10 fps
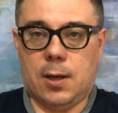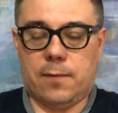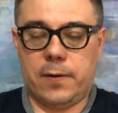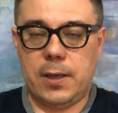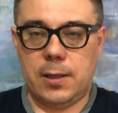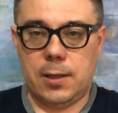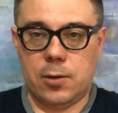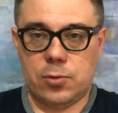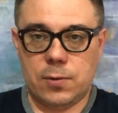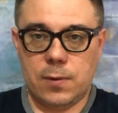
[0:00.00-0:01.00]
военные
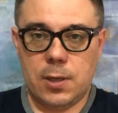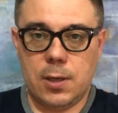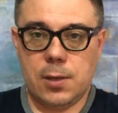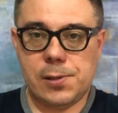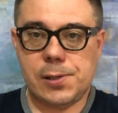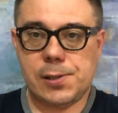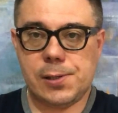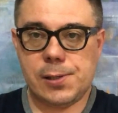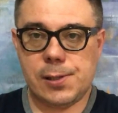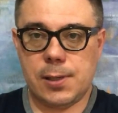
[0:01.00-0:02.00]
грузовики
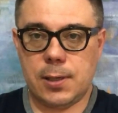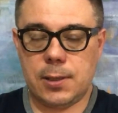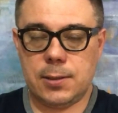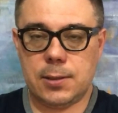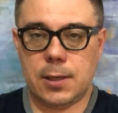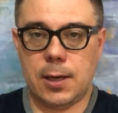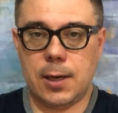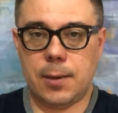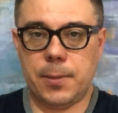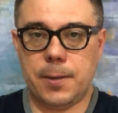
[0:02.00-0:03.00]
э, российской
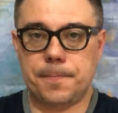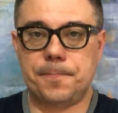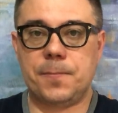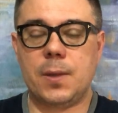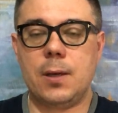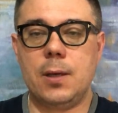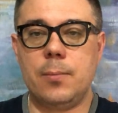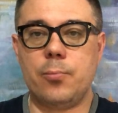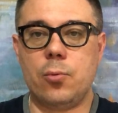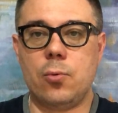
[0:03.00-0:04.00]
армии и
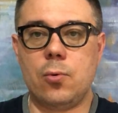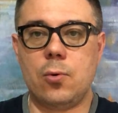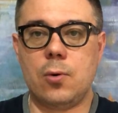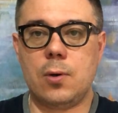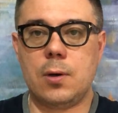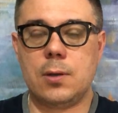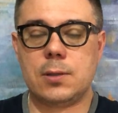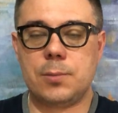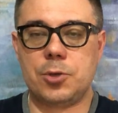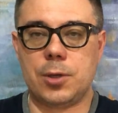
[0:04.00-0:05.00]
по
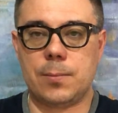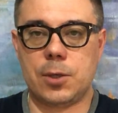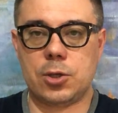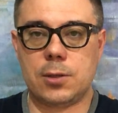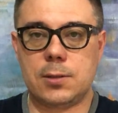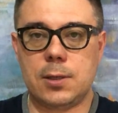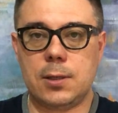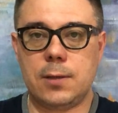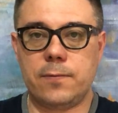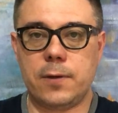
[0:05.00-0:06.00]
сообщениям наших
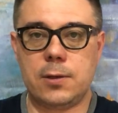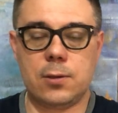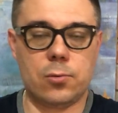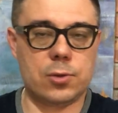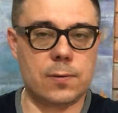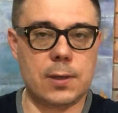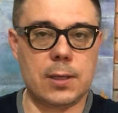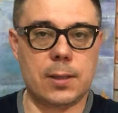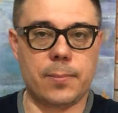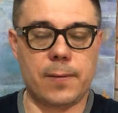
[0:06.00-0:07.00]
инсайдеров, эти
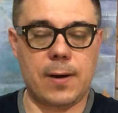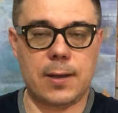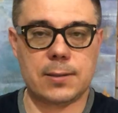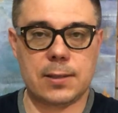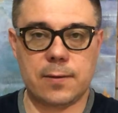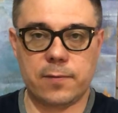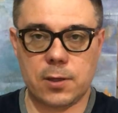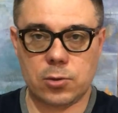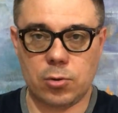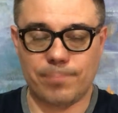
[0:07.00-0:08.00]
грузовики направляются в
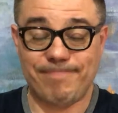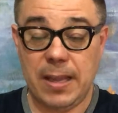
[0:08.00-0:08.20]
Херсон.